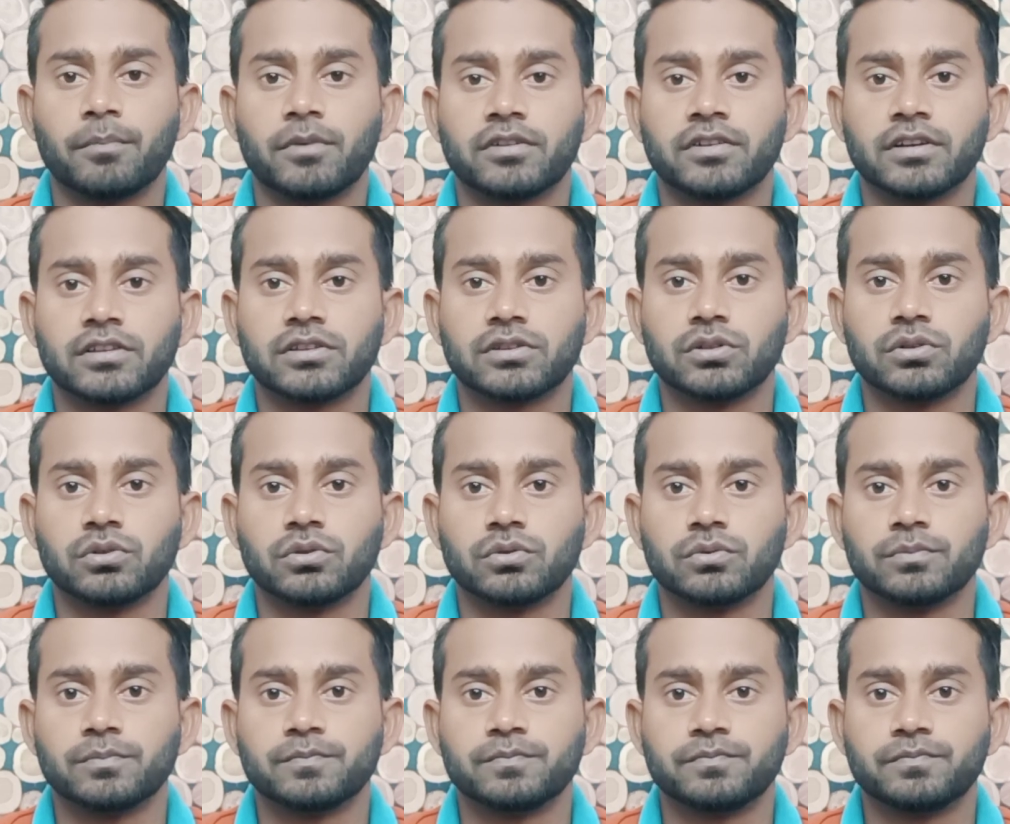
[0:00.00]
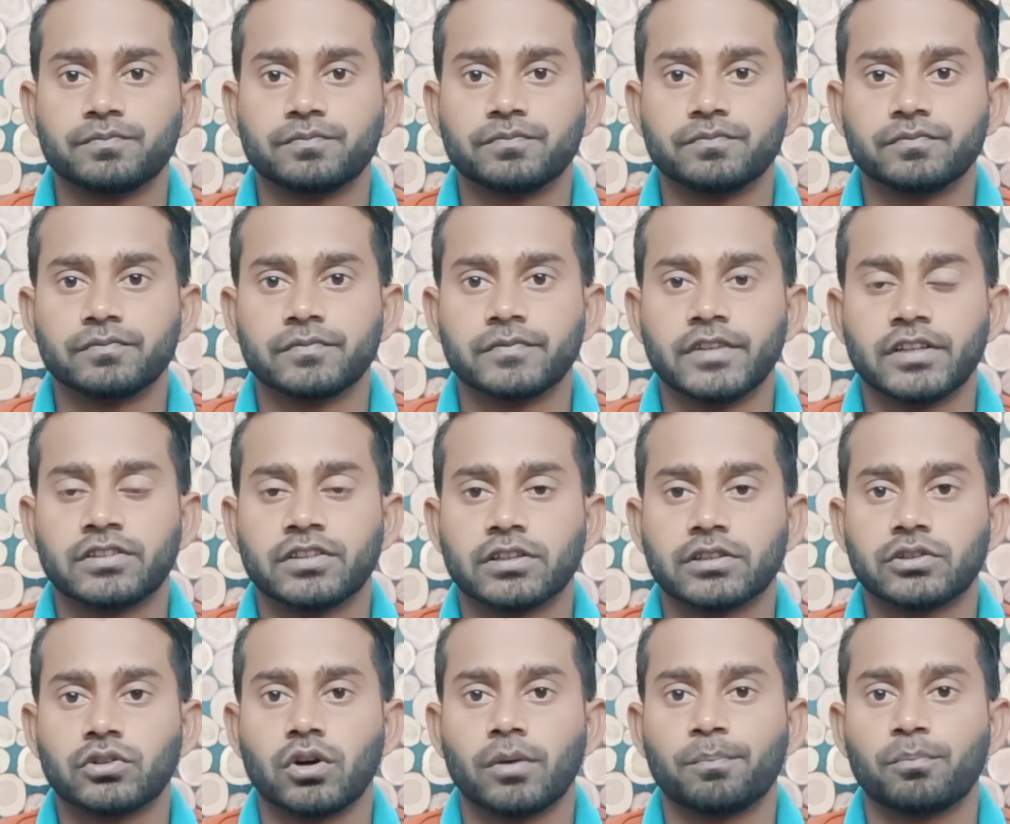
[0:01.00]
काम कर सकते हो देख
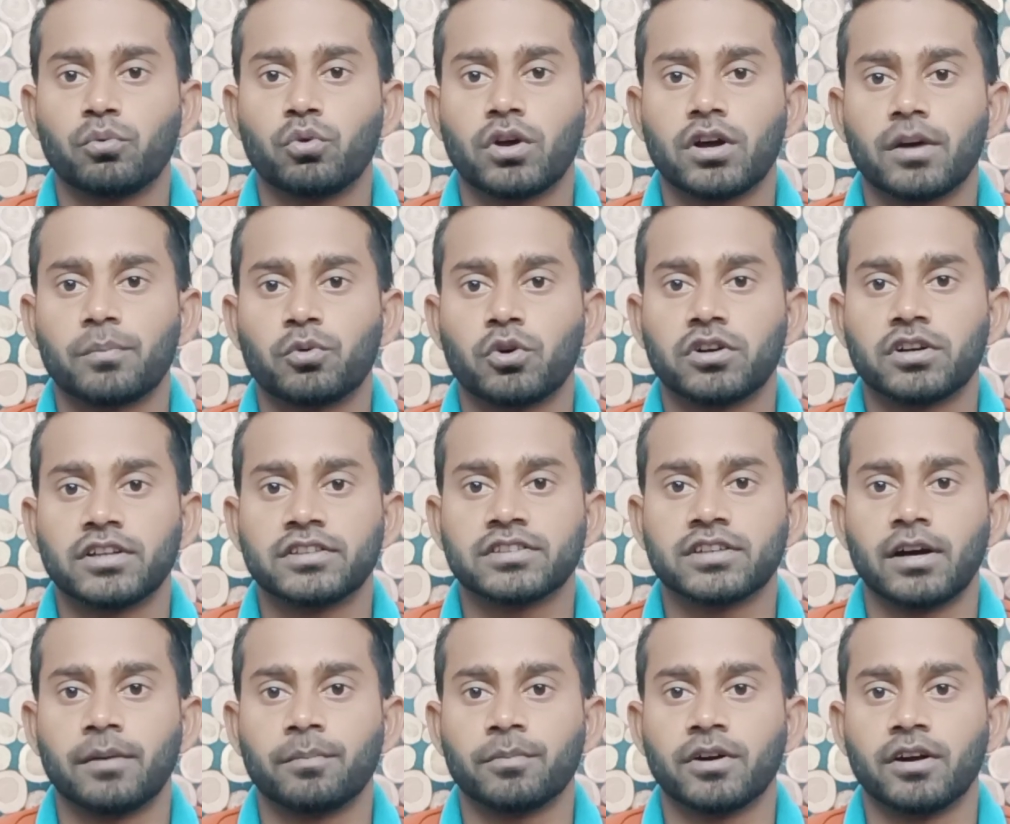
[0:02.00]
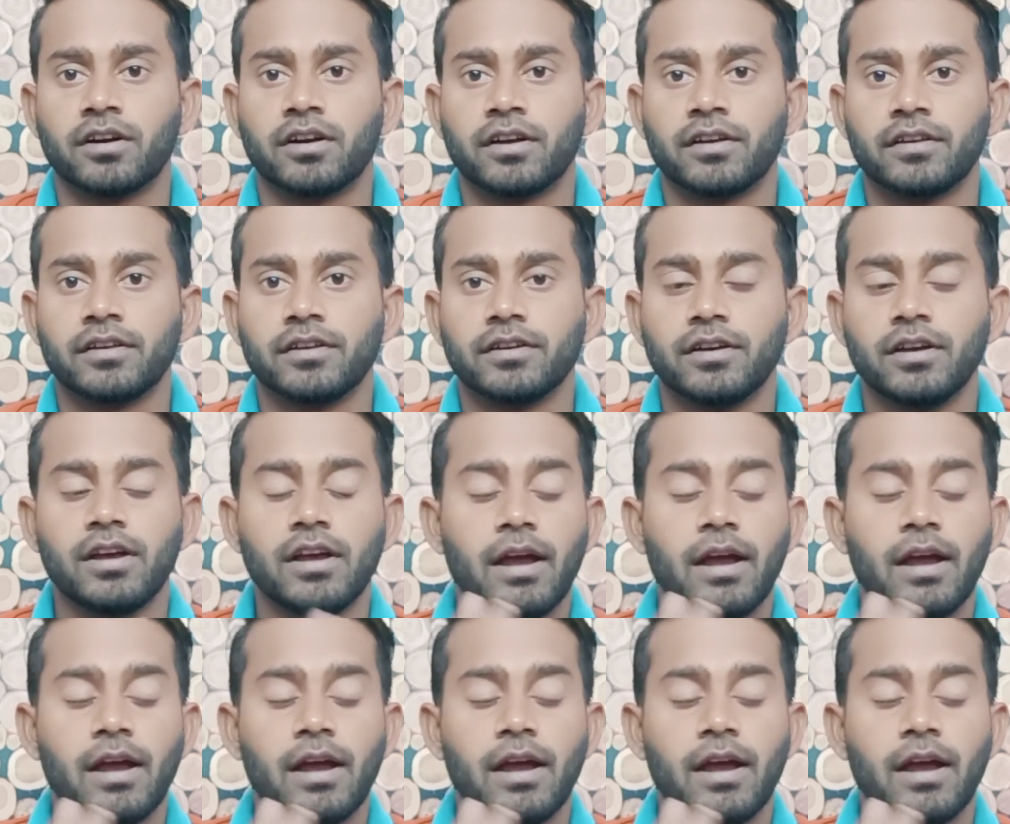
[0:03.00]
सकते हो आप पूरा का पूरा टच काम कर रहा है ये